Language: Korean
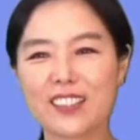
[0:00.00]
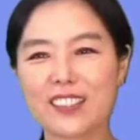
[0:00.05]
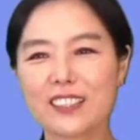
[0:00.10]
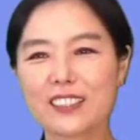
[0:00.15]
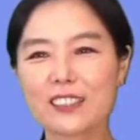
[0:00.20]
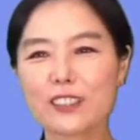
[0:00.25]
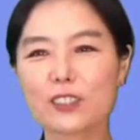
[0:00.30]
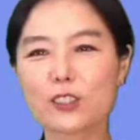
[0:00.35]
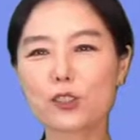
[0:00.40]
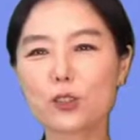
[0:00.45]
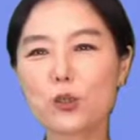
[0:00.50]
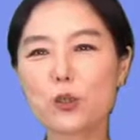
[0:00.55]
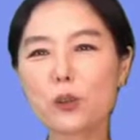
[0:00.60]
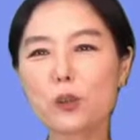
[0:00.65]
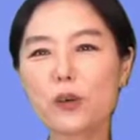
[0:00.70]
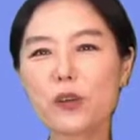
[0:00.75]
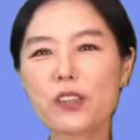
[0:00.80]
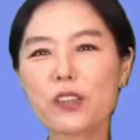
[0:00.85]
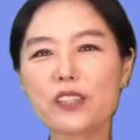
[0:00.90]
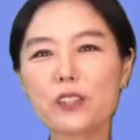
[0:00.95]
그래서
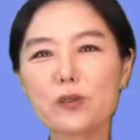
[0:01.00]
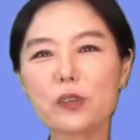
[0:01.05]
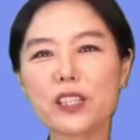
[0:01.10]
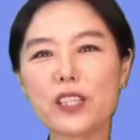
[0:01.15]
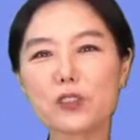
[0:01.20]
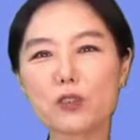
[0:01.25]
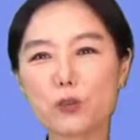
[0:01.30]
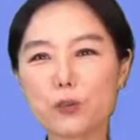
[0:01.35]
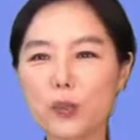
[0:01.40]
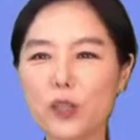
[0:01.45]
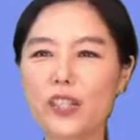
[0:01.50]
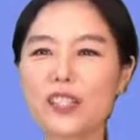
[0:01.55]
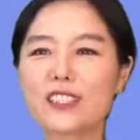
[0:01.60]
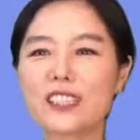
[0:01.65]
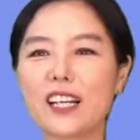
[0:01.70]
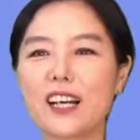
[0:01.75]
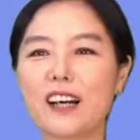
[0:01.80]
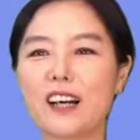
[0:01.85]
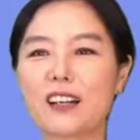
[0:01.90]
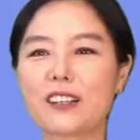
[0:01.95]
snowball을 위해
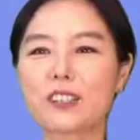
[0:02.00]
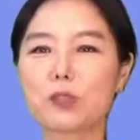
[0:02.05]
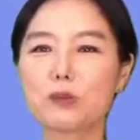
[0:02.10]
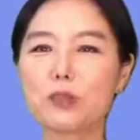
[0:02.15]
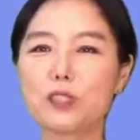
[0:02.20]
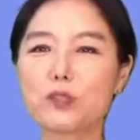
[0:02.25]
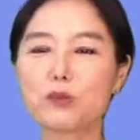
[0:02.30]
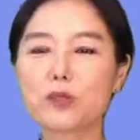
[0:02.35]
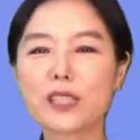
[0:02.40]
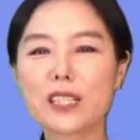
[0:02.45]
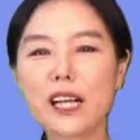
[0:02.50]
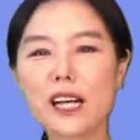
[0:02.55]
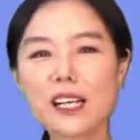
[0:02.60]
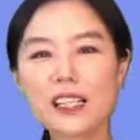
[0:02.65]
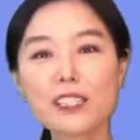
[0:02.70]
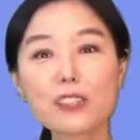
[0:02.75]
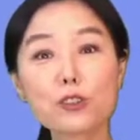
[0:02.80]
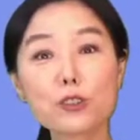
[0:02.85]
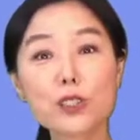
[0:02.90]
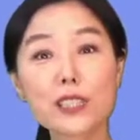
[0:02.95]
투표하자. 그러면 우리가
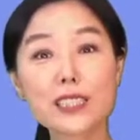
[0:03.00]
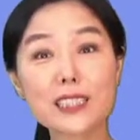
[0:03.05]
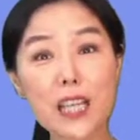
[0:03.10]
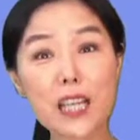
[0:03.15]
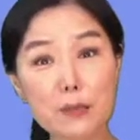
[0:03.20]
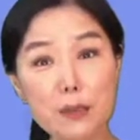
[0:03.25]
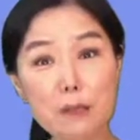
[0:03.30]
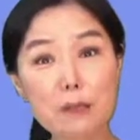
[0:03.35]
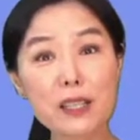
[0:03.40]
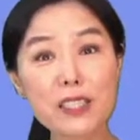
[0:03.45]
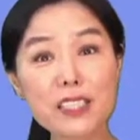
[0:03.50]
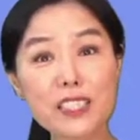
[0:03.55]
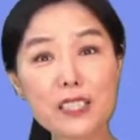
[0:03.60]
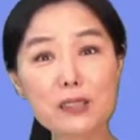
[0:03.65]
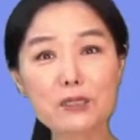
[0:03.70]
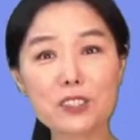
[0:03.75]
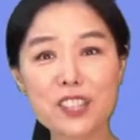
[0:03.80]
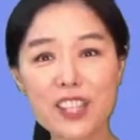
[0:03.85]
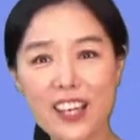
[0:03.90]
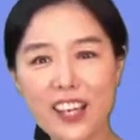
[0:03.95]
일주일에 3일만
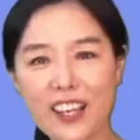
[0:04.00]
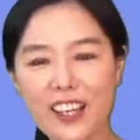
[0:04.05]
일하면 돼.